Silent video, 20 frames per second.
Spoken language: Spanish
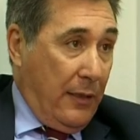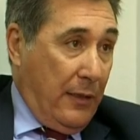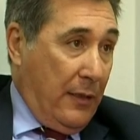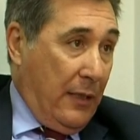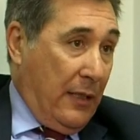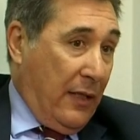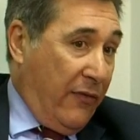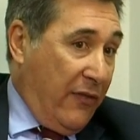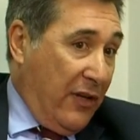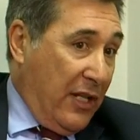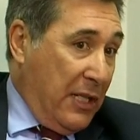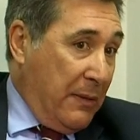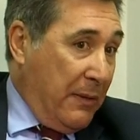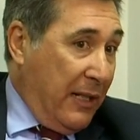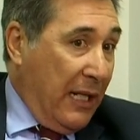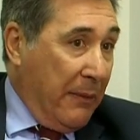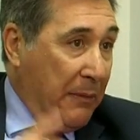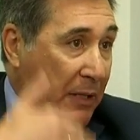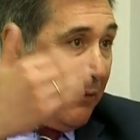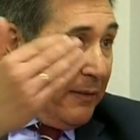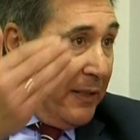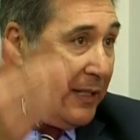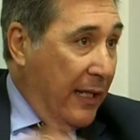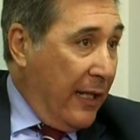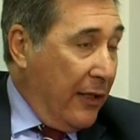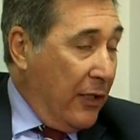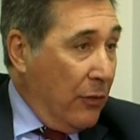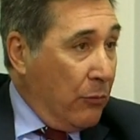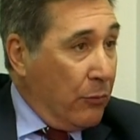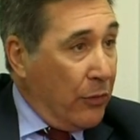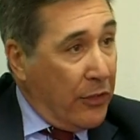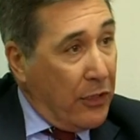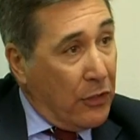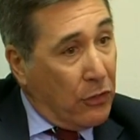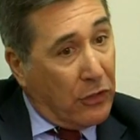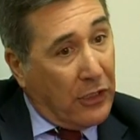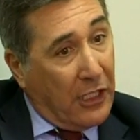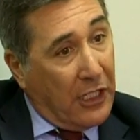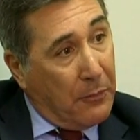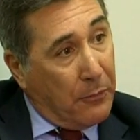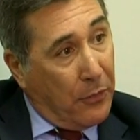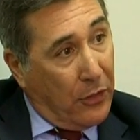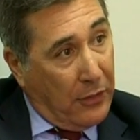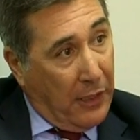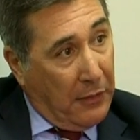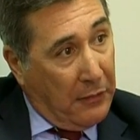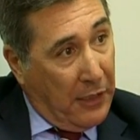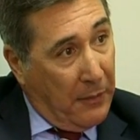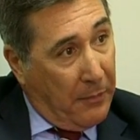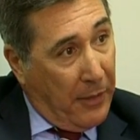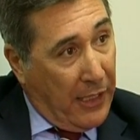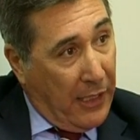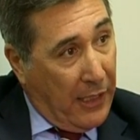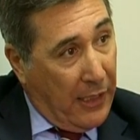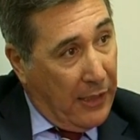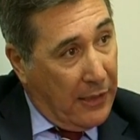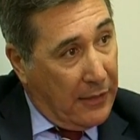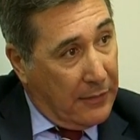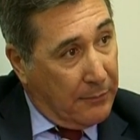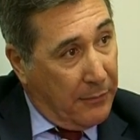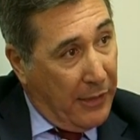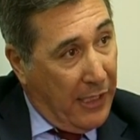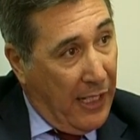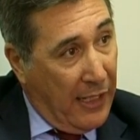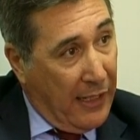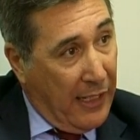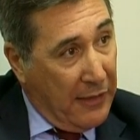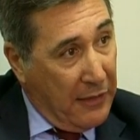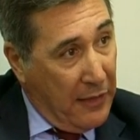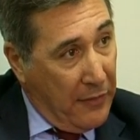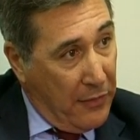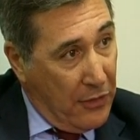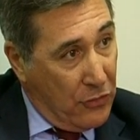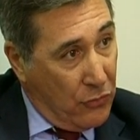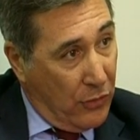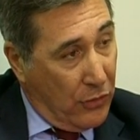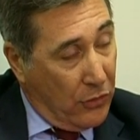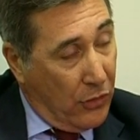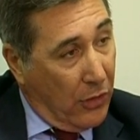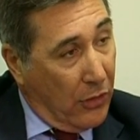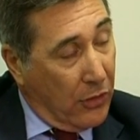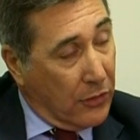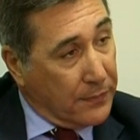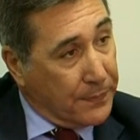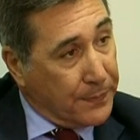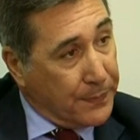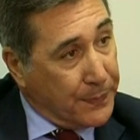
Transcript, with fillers: y, en definitiva, la viabilidad de un proyecto tan importante para, para Alcañiz y su entorno.